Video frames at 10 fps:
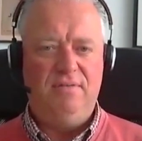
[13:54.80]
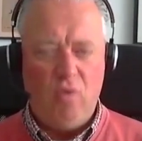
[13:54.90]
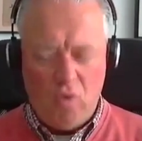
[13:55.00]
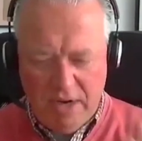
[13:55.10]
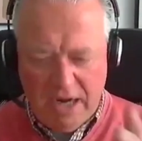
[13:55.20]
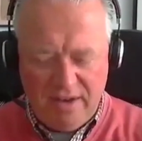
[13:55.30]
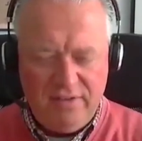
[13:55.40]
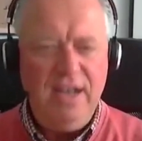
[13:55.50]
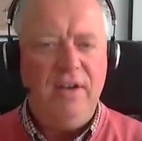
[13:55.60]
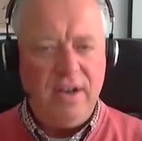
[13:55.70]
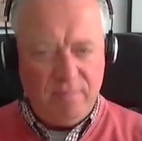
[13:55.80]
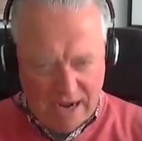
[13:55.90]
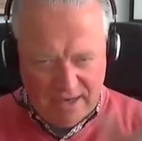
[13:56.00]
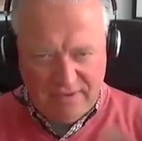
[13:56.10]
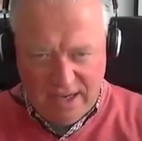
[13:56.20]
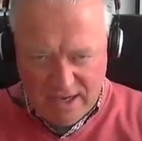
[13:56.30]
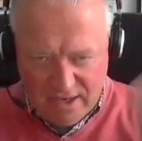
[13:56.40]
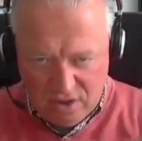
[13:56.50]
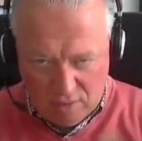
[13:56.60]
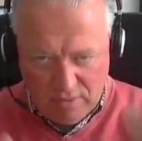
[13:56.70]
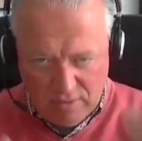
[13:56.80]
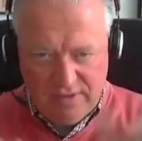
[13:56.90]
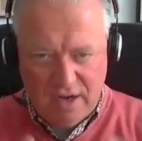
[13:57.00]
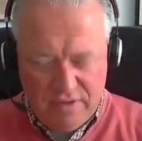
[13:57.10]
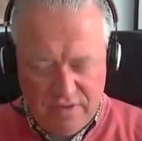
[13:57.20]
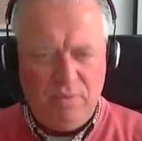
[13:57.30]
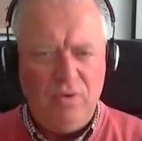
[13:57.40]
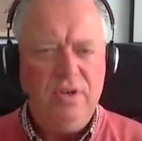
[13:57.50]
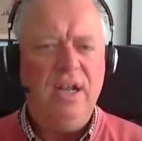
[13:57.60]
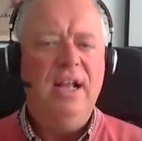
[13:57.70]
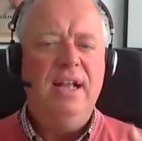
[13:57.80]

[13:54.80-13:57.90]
Worum geht es dir? Und dann merken Sie, kommen Sie auf den Punkt,